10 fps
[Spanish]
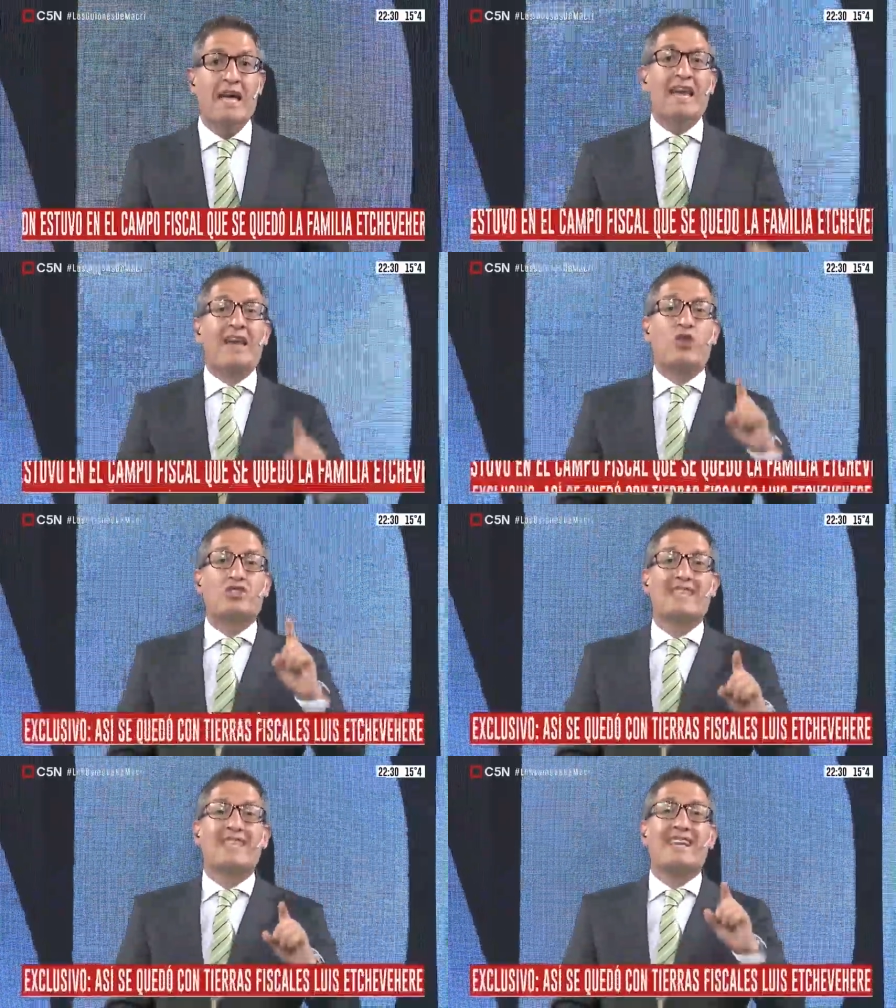Las
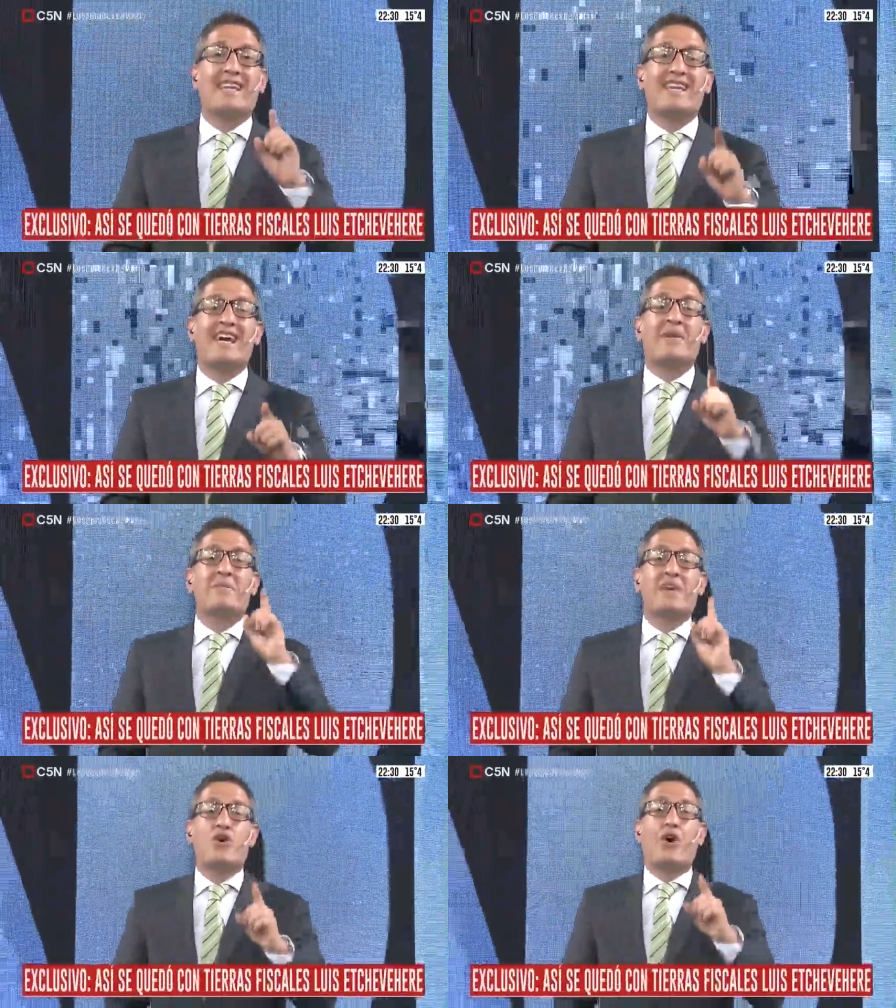docentes le tienen
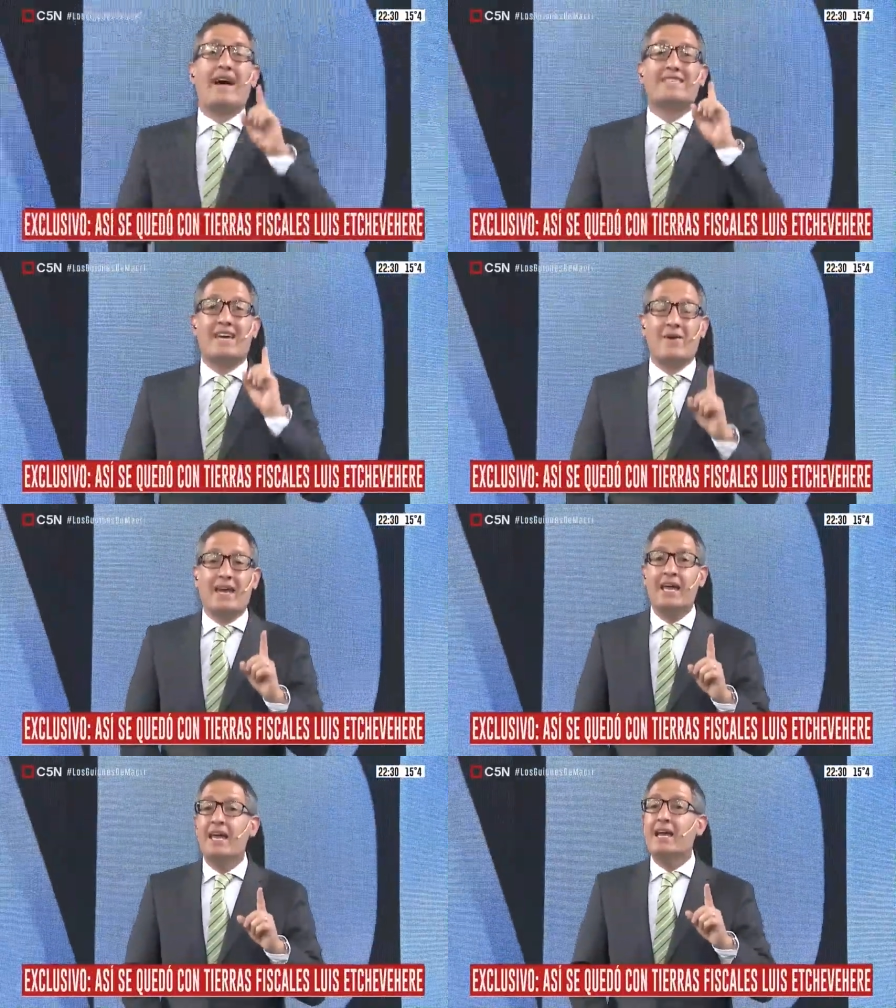miedo a
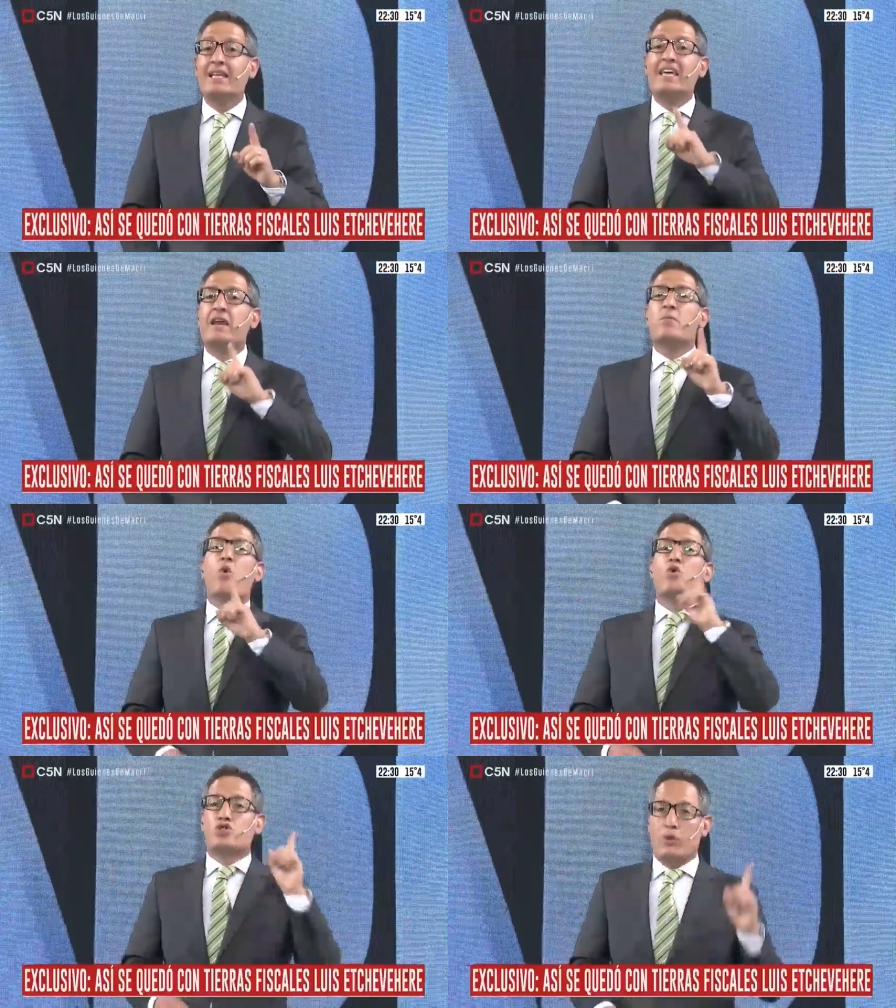Echevere. Le tienen
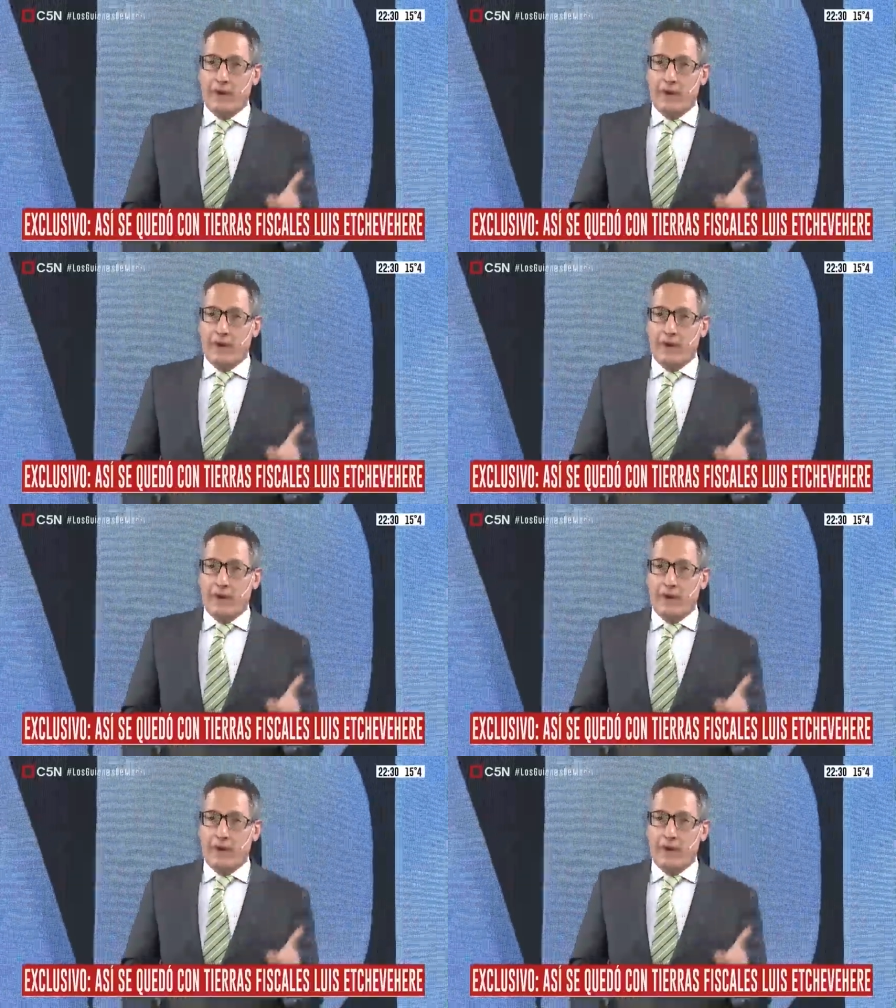mucho